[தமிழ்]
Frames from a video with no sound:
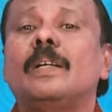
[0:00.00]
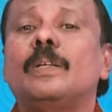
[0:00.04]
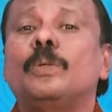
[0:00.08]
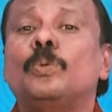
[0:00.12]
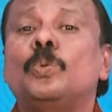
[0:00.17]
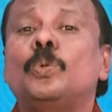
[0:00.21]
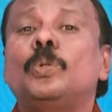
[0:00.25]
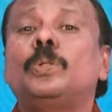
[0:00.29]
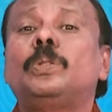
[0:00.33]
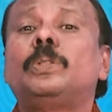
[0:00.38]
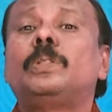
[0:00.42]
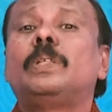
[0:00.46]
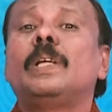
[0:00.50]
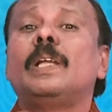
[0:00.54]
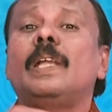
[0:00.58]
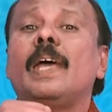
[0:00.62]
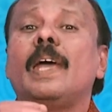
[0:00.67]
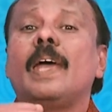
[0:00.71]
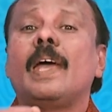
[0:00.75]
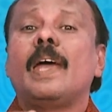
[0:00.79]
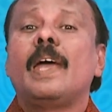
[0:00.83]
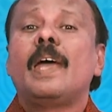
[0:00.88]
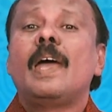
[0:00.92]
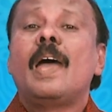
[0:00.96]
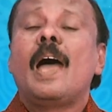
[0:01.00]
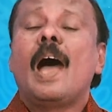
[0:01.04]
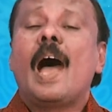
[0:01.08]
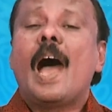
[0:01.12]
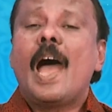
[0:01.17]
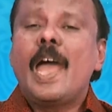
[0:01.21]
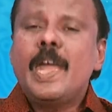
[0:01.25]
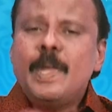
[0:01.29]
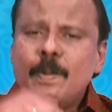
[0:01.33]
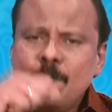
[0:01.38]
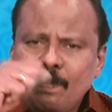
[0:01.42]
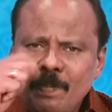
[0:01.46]
நூற்றில்
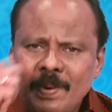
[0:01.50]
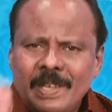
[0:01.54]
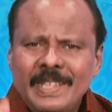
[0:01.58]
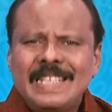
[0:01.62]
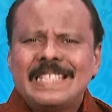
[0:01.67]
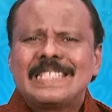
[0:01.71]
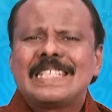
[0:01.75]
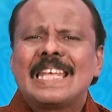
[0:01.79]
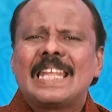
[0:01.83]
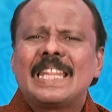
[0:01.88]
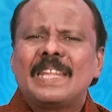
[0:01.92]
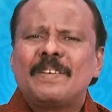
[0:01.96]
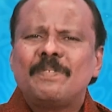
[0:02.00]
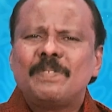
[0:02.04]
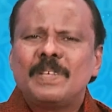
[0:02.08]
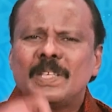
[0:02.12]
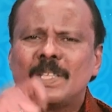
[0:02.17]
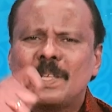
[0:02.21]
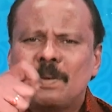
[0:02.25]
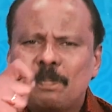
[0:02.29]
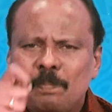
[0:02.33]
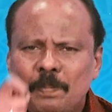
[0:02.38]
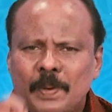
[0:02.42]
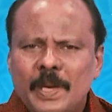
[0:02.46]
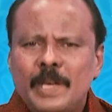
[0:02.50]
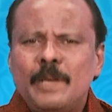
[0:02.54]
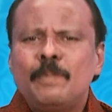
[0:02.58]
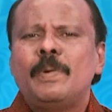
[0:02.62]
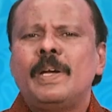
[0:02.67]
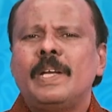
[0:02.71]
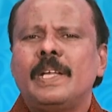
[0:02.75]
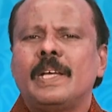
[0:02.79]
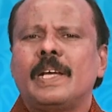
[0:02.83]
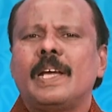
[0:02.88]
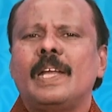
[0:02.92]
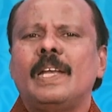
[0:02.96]
ஐம்பது சதவீதம்
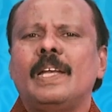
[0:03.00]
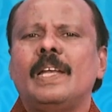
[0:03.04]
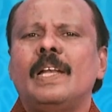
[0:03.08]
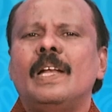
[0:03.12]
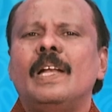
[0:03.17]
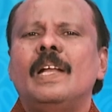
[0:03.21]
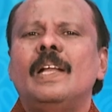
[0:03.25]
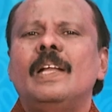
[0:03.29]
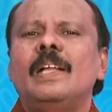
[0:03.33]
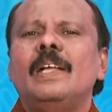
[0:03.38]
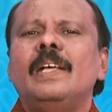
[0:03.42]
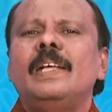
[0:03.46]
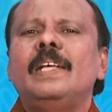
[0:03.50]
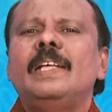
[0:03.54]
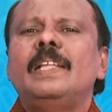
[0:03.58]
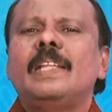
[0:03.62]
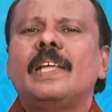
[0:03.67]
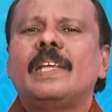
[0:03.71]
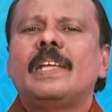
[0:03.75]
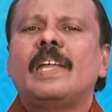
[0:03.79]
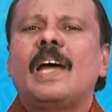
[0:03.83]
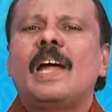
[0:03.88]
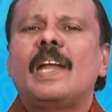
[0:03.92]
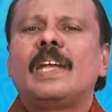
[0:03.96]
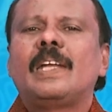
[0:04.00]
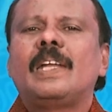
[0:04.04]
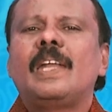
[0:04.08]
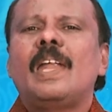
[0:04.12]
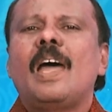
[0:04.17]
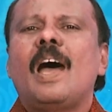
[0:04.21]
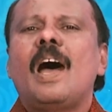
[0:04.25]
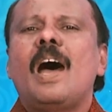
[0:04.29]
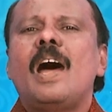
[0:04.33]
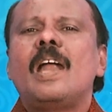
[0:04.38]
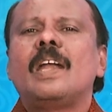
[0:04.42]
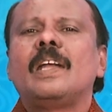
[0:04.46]
பெண்மணிகள் இந்த நாட்டில்
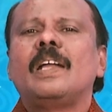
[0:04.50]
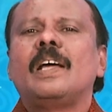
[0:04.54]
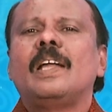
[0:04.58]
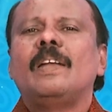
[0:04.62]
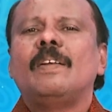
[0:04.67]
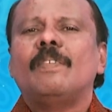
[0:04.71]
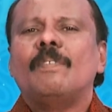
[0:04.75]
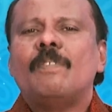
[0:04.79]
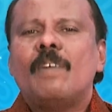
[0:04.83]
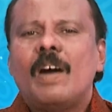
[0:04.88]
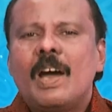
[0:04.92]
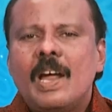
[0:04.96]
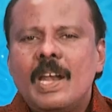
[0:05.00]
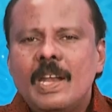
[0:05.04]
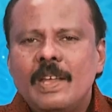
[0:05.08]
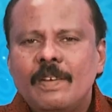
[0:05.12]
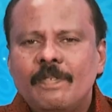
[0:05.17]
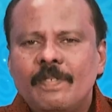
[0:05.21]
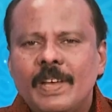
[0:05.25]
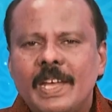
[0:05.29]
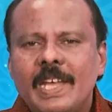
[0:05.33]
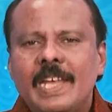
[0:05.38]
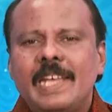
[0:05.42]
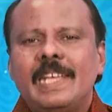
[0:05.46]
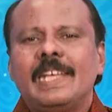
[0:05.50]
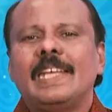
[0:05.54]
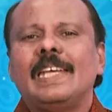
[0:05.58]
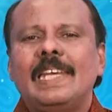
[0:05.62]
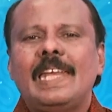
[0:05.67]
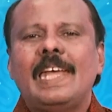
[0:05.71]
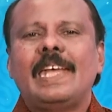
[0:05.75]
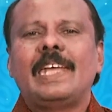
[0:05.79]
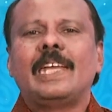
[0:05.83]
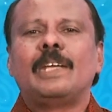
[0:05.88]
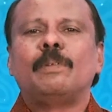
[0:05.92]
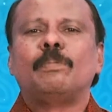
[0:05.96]
ஆண்கள் வாழவே
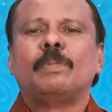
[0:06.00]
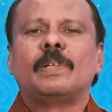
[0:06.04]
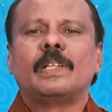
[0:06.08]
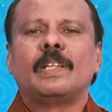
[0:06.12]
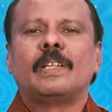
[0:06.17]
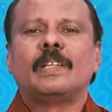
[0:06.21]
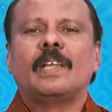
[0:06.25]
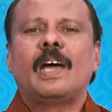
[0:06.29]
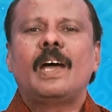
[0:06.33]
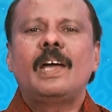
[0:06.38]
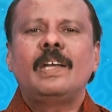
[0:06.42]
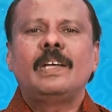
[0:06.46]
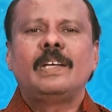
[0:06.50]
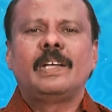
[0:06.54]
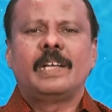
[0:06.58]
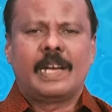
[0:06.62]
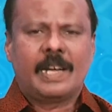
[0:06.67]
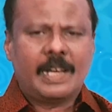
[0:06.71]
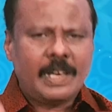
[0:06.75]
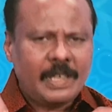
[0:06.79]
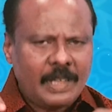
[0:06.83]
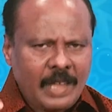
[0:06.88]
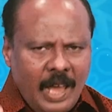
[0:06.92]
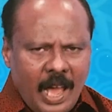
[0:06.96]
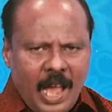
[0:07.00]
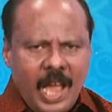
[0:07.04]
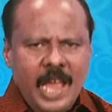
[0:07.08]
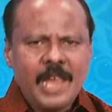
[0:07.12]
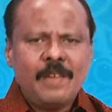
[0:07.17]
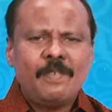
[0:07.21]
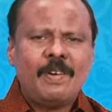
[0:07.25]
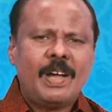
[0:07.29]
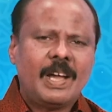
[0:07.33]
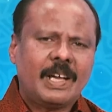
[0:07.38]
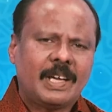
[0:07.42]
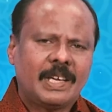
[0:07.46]
இல்லை என்பதுதான் எனது
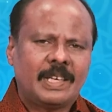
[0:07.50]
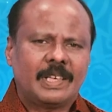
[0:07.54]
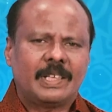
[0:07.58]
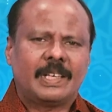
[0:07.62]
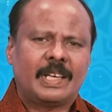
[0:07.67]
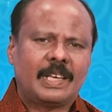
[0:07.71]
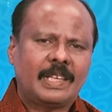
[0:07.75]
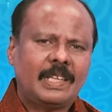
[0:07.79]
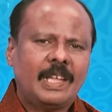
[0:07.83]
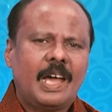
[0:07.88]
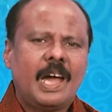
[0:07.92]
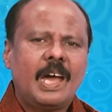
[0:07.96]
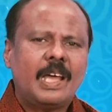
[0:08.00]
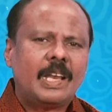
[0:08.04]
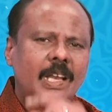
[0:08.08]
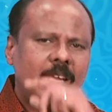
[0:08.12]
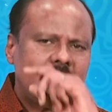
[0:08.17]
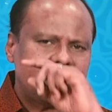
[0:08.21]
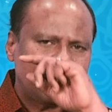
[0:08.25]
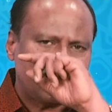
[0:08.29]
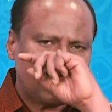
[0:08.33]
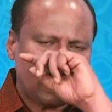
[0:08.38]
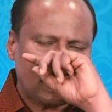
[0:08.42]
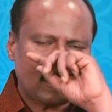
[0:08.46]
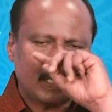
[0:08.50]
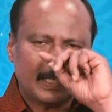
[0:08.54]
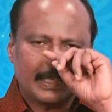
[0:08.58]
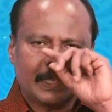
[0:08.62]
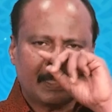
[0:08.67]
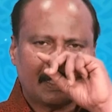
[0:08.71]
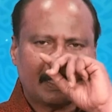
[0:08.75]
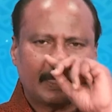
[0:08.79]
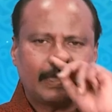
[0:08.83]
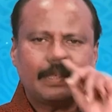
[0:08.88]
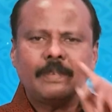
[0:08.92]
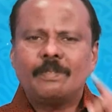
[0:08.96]
ஆய்வாக இருக்கிறது ஆராய்ச்சியாக
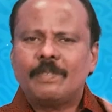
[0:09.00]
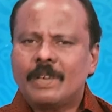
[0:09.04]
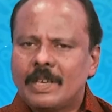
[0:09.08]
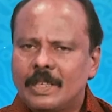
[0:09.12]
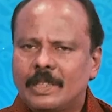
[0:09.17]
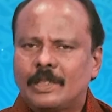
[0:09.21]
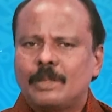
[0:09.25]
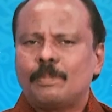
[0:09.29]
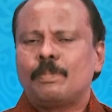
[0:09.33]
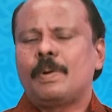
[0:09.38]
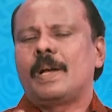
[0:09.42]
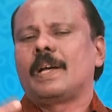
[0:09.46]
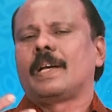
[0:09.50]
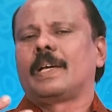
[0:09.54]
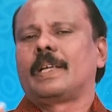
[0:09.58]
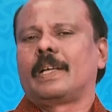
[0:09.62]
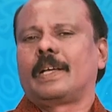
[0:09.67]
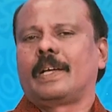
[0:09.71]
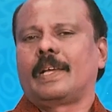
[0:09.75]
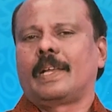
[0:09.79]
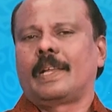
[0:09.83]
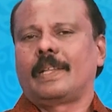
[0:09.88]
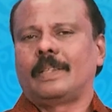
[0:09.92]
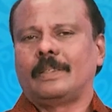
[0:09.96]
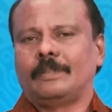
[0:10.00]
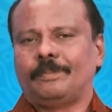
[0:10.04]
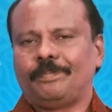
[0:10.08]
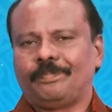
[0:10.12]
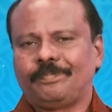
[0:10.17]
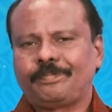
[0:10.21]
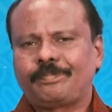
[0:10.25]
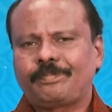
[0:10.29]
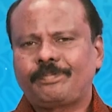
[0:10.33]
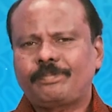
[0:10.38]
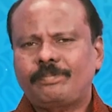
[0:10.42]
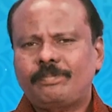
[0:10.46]
இருக்கிறது வருத்தமாக இருக்கிறது
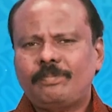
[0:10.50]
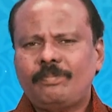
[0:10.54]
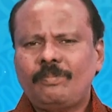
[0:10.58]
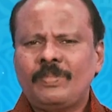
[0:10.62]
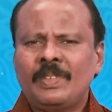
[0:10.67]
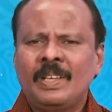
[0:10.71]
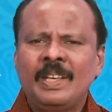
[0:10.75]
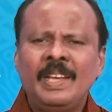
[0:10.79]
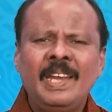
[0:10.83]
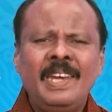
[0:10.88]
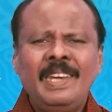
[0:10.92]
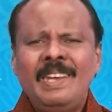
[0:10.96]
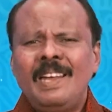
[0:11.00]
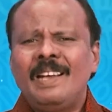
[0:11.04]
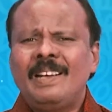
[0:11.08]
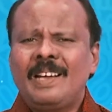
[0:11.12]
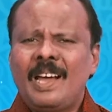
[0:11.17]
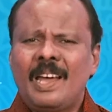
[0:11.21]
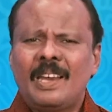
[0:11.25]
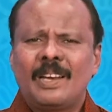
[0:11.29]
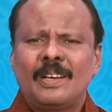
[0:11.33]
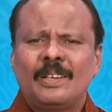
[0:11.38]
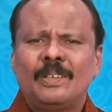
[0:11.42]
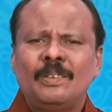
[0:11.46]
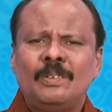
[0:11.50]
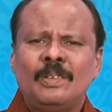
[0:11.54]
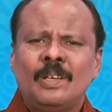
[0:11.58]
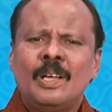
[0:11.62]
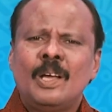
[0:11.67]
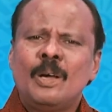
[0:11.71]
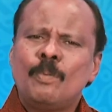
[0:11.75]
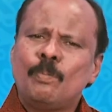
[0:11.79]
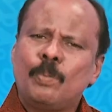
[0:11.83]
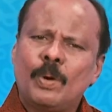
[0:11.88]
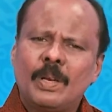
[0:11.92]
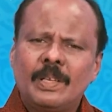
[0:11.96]
என்ன காரணம்
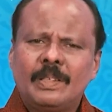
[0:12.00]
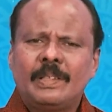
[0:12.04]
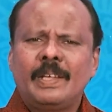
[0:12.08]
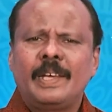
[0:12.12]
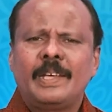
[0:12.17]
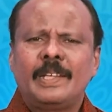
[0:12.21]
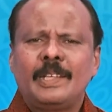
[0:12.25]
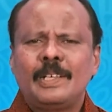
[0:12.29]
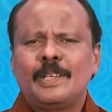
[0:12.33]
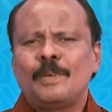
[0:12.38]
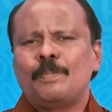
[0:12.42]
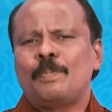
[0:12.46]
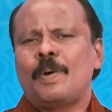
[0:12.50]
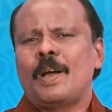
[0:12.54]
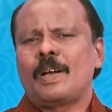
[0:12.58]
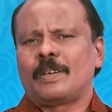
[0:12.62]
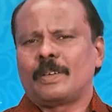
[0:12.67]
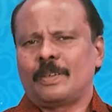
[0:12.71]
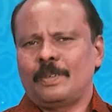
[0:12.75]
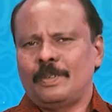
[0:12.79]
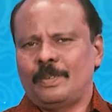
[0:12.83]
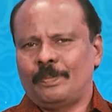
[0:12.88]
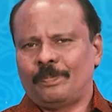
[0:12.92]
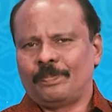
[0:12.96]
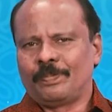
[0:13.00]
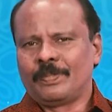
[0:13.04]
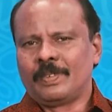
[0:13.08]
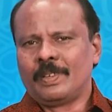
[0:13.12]
பொருத்தம் எதுக்கு பார்க்குறோம்